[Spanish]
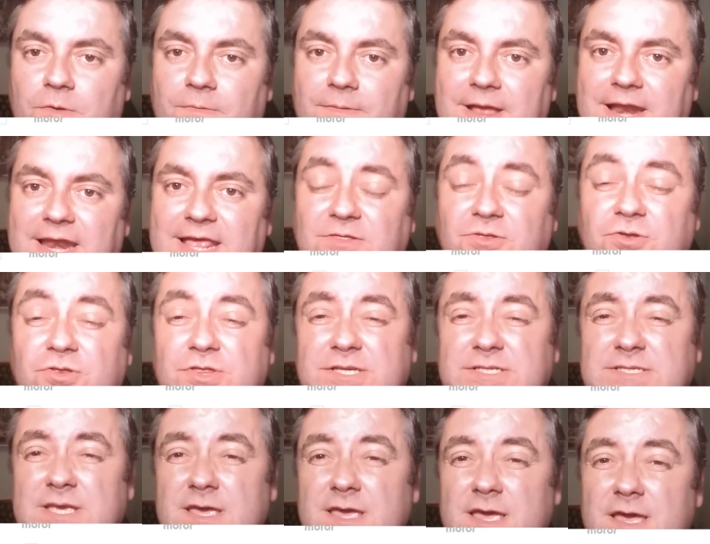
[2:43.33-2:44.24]
¿vale?
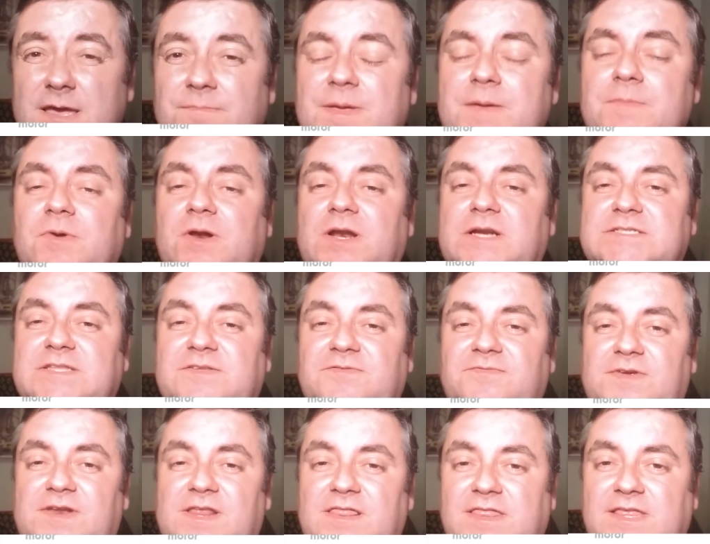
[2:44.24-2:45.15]
Entonces vemos las
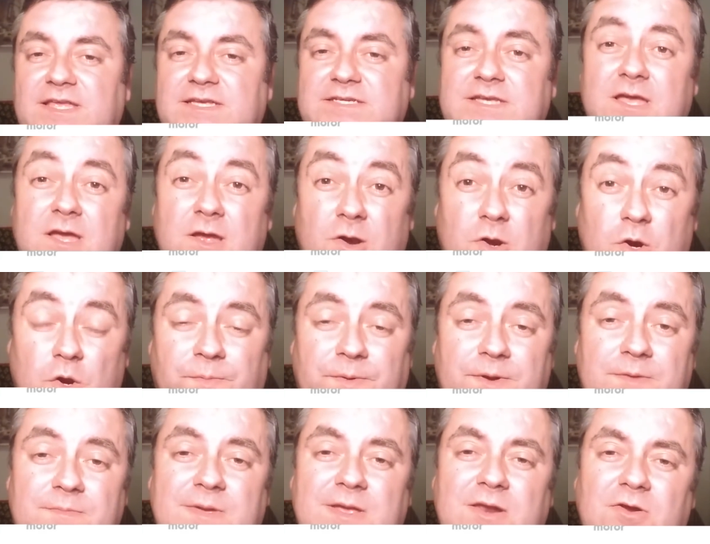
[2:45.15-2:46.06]
diferencias. Lo
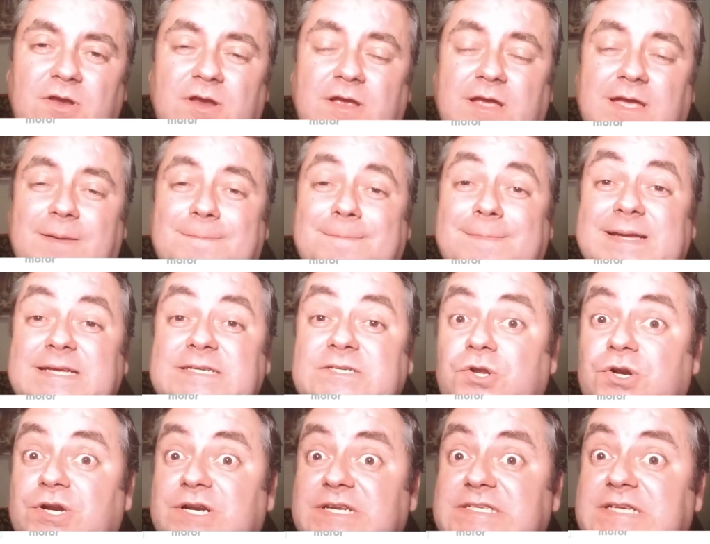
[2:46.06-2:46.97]
primero y que más
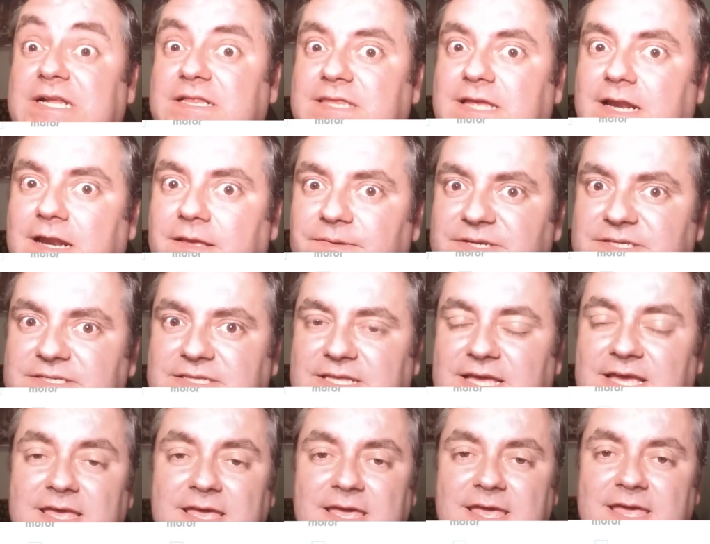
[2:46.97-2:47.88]
nos resalta a la
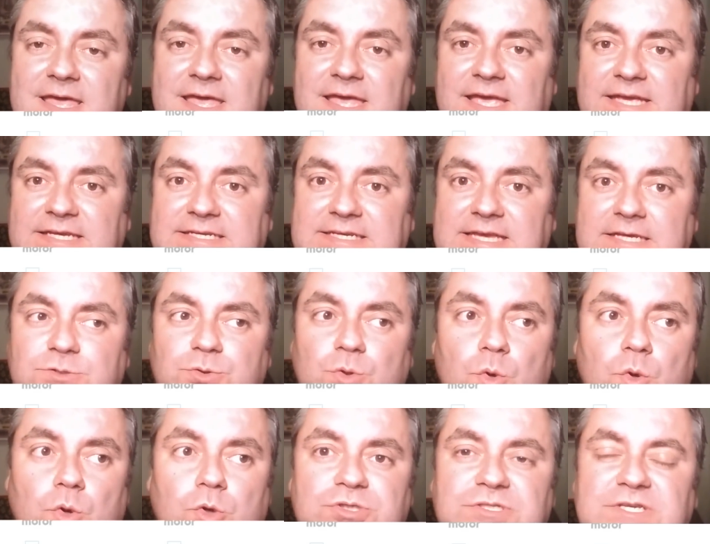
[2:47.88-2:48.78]
vista es que es
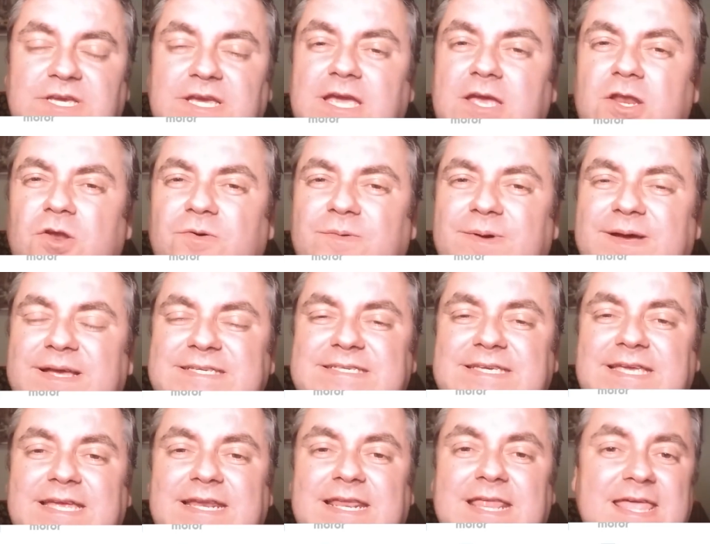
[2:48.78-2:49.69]
un coche que no va a
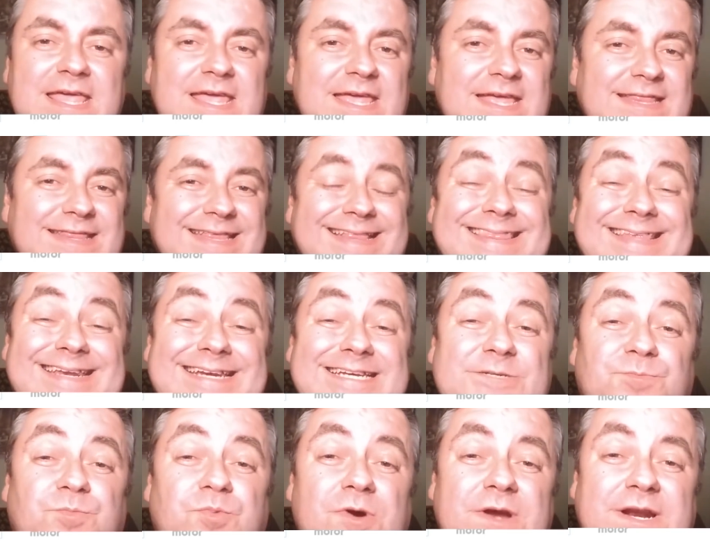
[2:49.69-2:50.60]
ser de
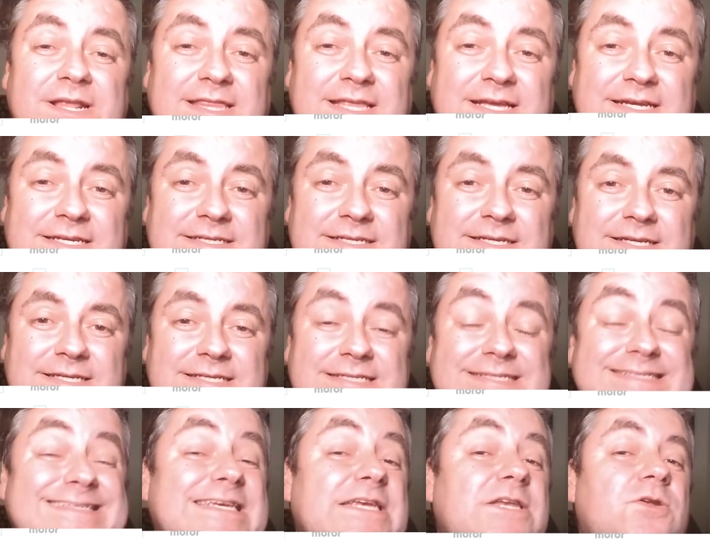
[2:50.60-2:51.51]
tres puertas,
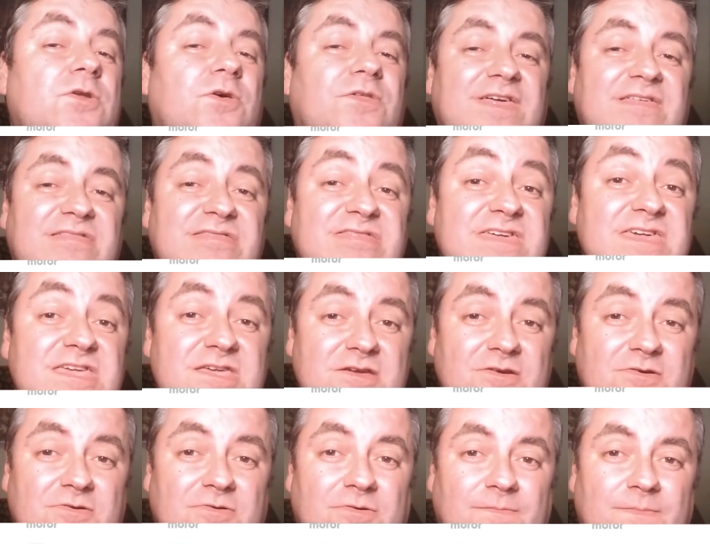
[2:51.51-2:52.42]
sino de
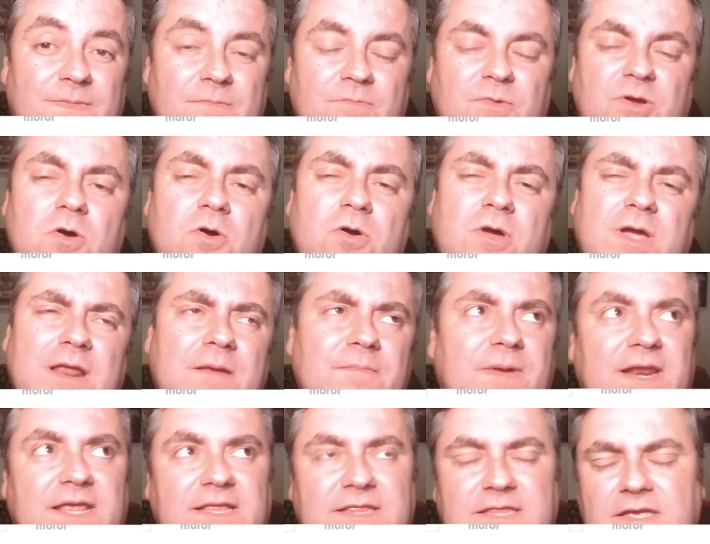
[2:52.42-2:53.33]
cinco. Bueno, aunque el
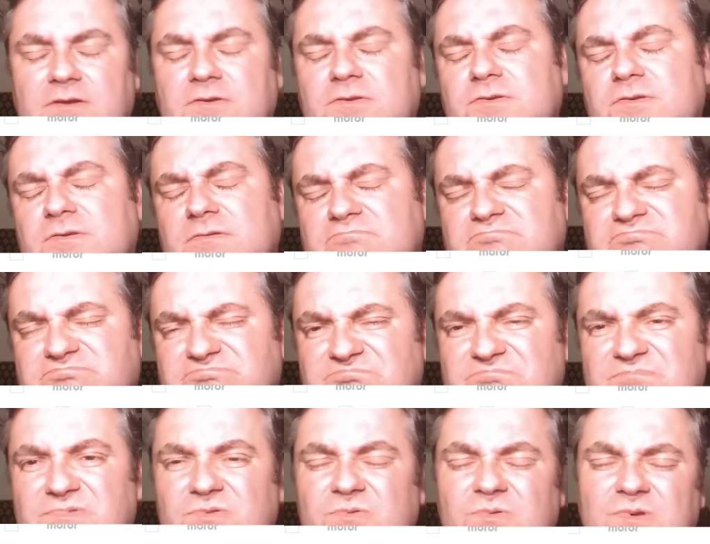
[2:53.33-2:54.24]
maletero yo
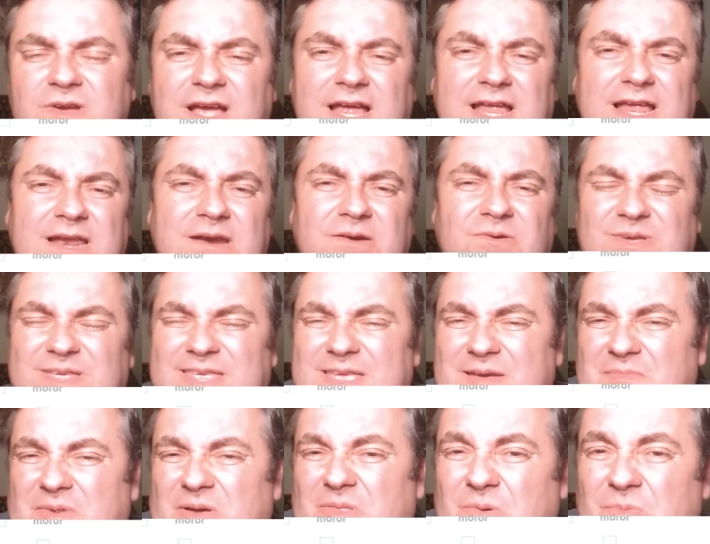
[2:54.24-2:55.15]
nunca lo he
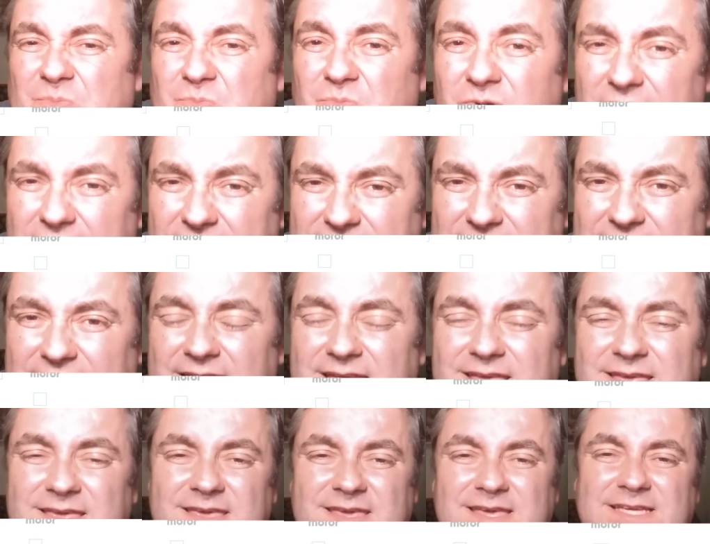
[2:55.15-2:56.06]
llamado
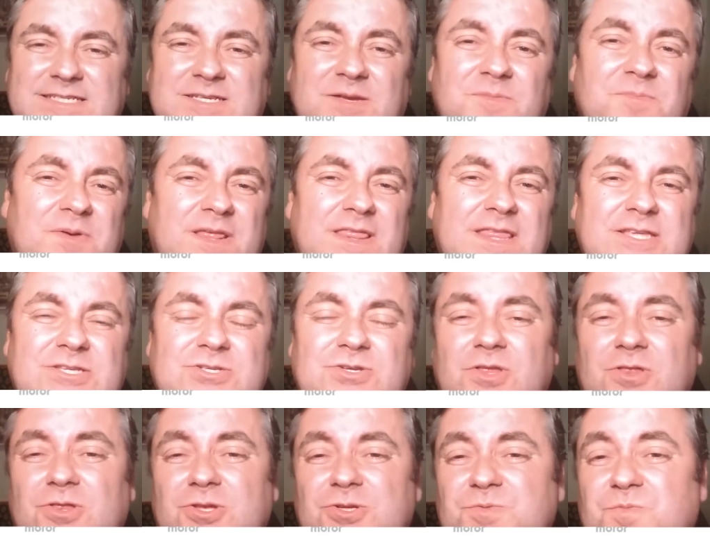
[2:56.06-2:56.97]
puerta. Siempre he
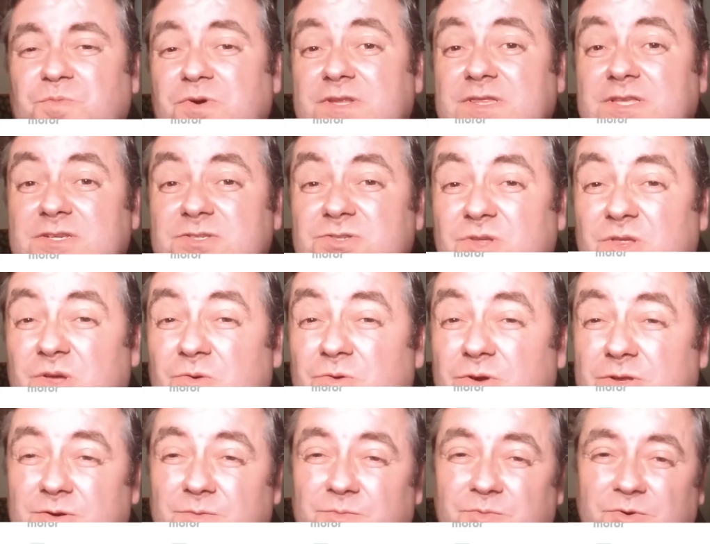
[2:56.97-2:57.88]
dicho de dos puertas o de
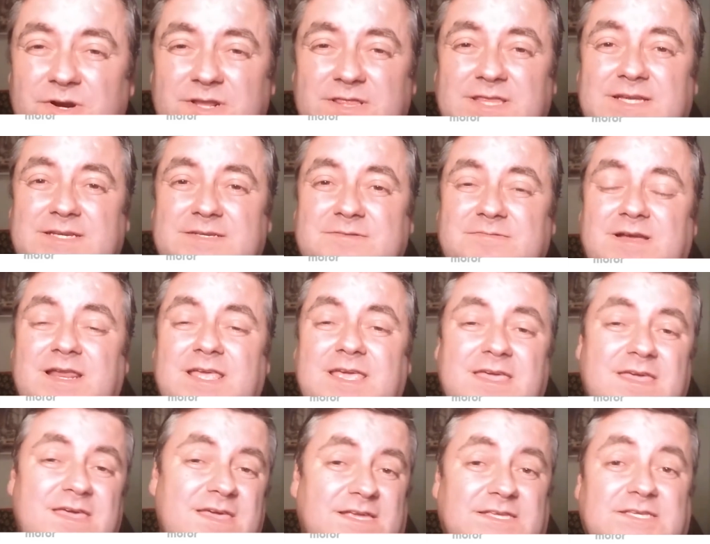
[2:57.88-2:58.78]
cuatro puertas,
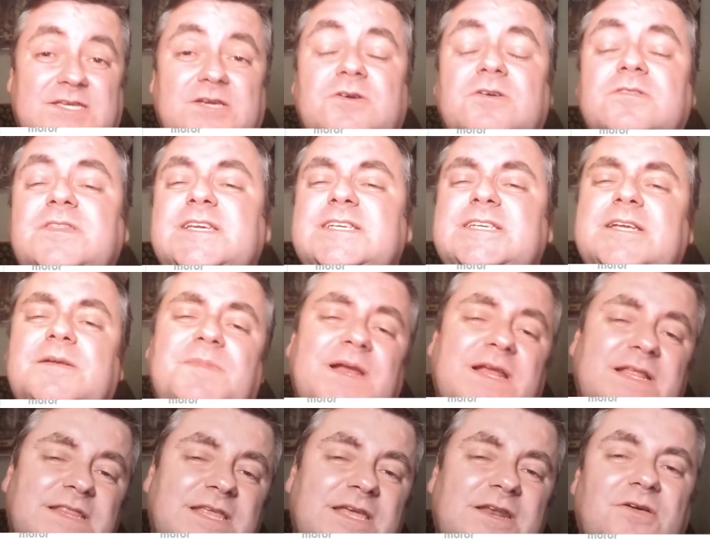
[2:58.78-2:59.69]
¿vale? Si contáis al
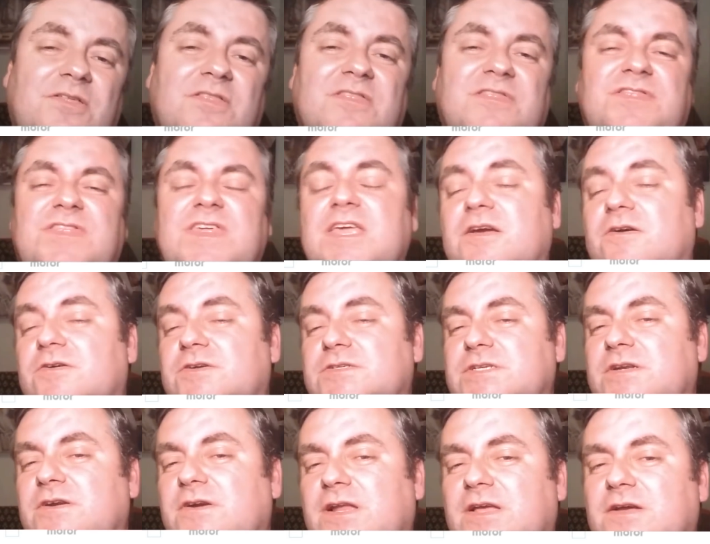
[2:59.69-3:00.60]
maletero, cinco.
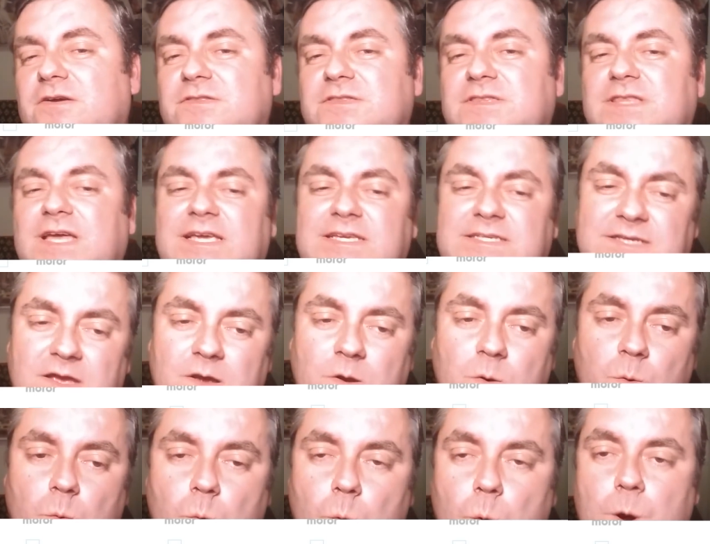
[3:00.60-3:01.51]
Si no le contáis,
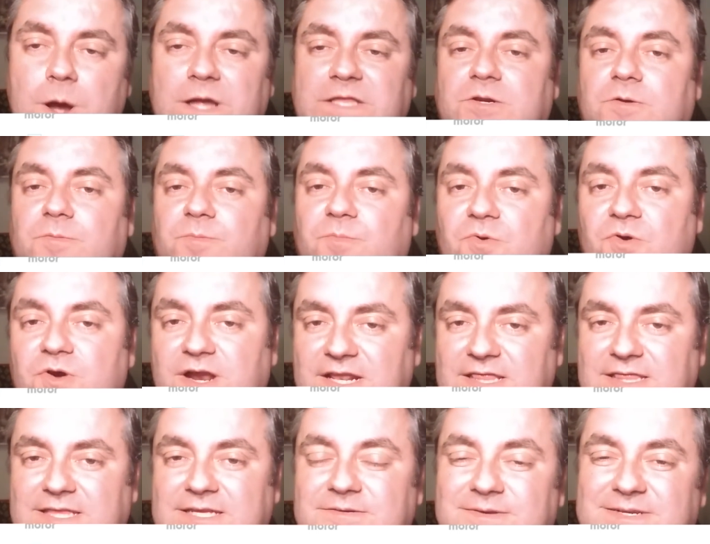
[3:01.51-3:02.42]
cuatro
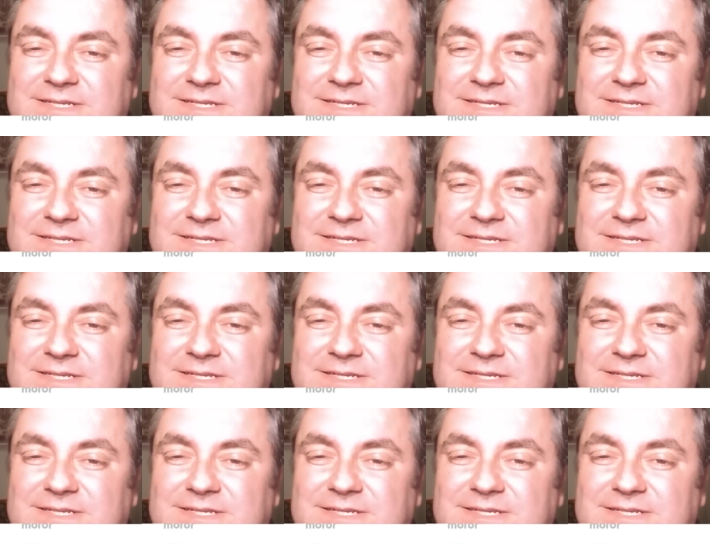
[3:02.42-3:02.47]
puertas.